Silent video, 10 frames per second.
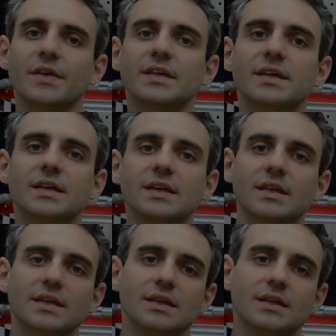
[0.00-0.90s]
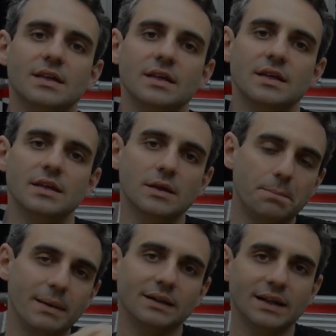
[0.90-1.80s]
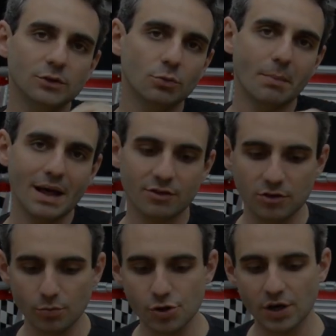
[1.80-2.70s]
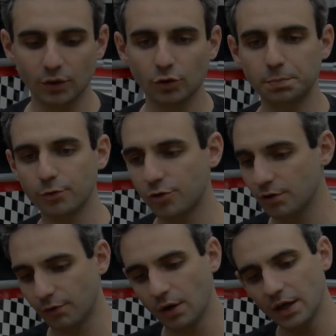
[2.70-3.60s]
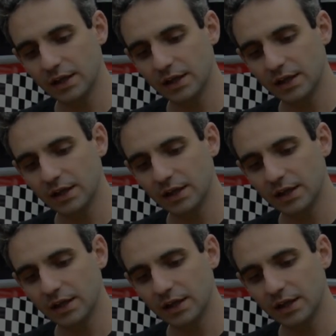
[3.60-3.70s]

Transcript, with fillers: E, e, e ir perdendo o máximo de calor possível.